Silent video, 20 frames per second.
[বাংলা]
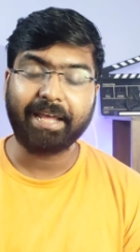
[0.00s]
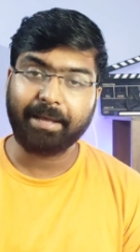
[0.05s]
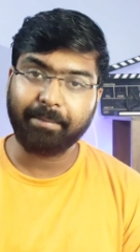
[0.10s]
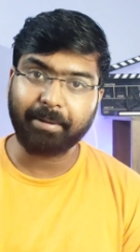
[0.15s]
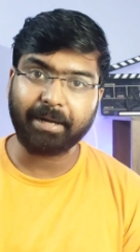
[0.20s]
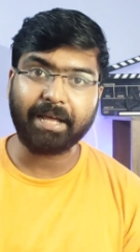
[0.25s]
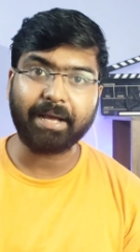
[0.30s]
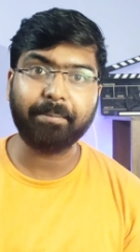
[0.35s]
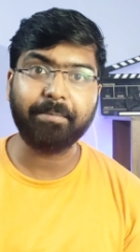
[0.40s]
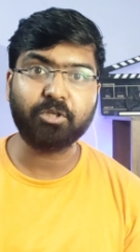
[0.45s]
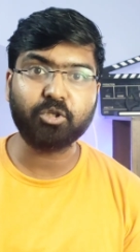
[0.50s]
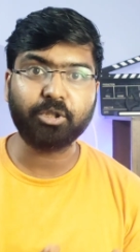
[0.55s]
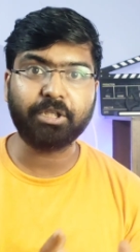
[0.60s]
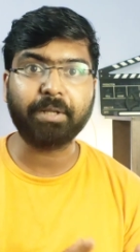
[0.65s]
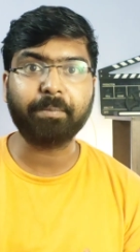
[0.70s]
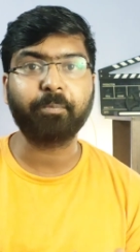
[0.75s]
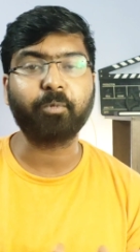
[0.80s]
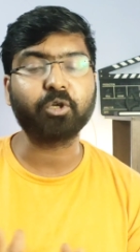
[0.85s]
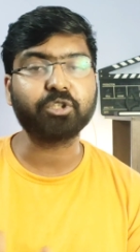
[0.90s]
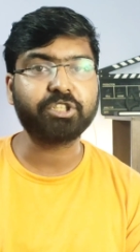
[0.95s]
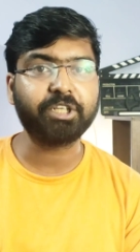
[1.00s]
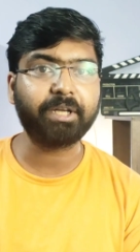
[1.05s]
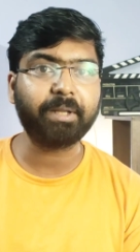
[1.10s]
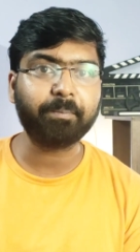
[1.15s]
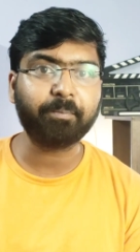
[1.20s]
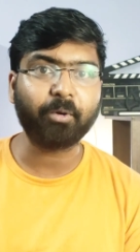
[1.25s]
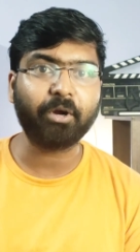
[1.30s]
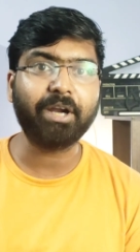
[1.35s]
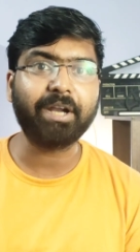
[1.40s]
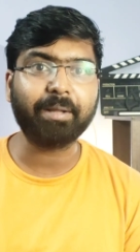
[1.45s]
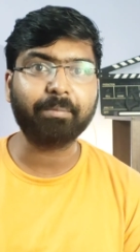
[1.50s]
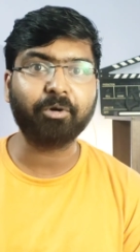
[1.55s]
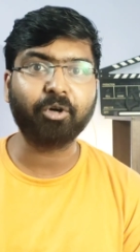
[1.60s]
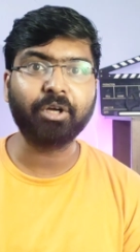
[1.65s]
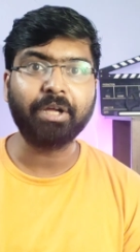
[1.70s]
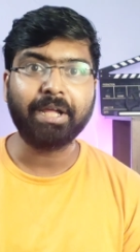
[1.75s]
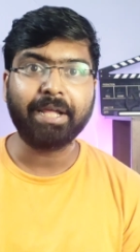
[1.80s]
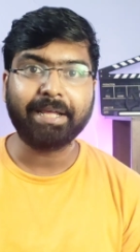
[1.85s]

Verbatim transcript: এবারে আমি যদি এর পজিটিভ পয়েন্ট এবং